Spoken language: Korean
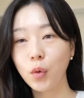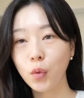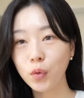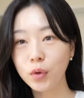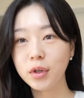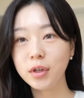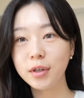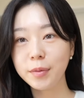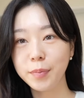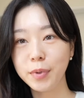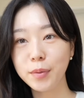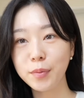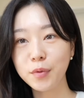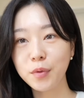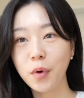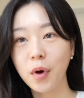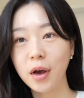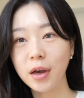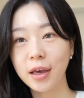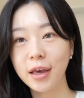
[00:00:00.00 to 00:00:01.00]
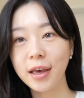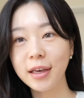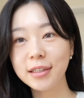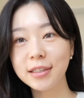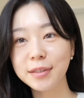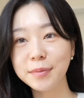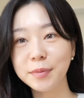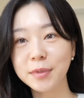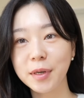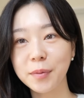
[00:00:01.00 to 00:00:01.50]
오늘 피부광의
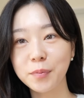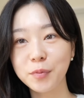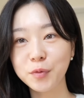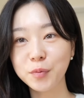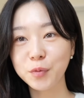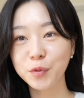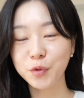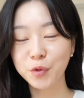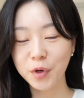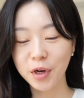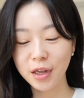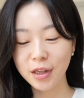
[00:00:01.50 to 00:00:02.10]
핵심 제품 중